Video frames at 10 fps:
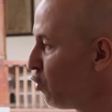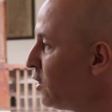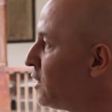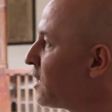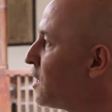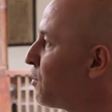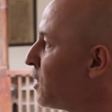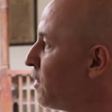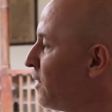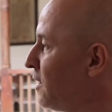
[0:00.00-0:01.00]
solita se
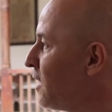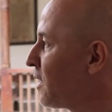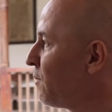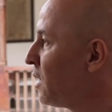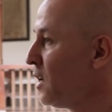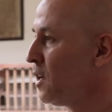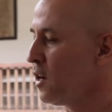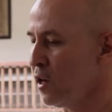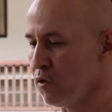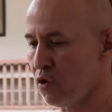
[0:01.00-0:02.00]
puede defender.
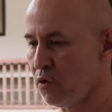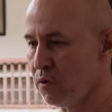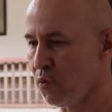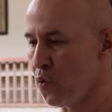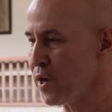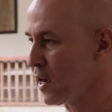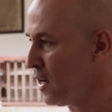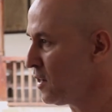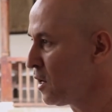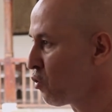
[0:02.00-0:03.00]
Eso,
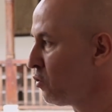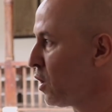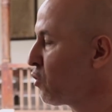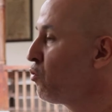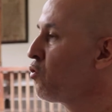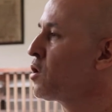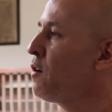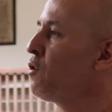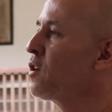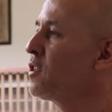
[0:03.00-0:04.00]
ubicada en el contexto, uno
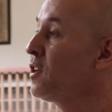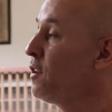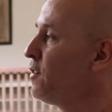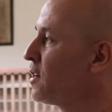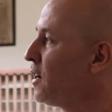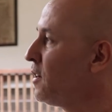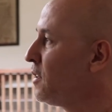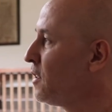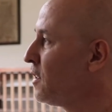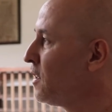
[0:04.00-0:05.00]
sabe lo que significa.
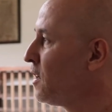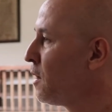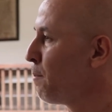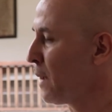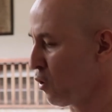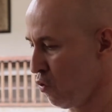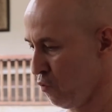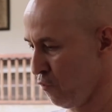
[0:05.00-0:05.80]
Pero